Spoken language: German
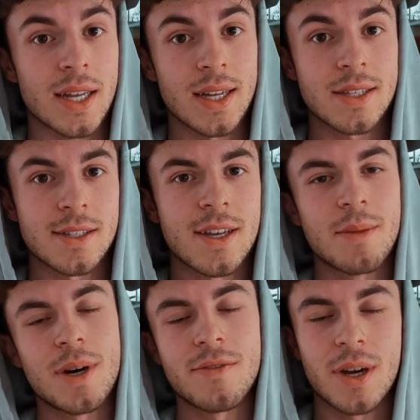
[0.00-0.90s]
Jetzt
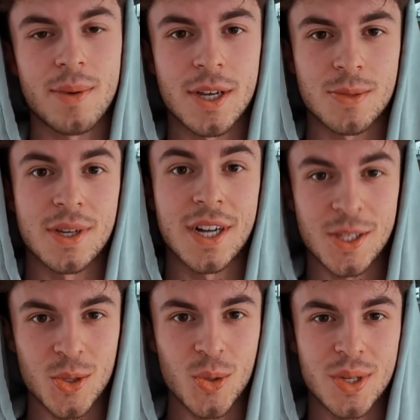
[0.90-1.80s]
machen wir aber erstmal
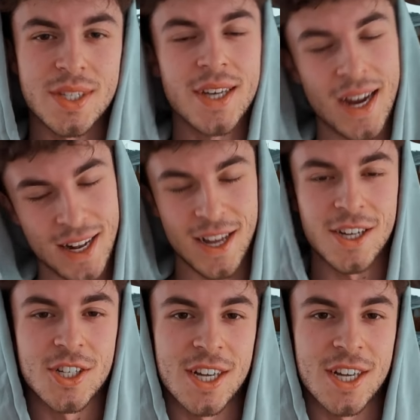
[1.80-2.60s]
ganz kurz einen kleinen